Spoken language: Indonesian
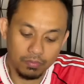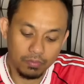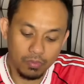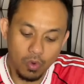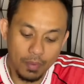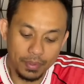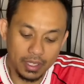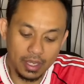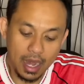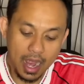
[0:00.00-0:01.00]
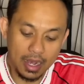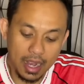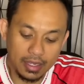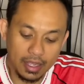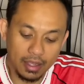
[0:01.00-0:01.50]
gue pikir
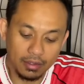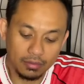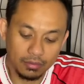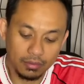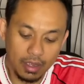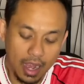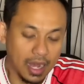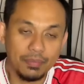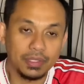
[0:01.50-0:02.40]
angkanya akan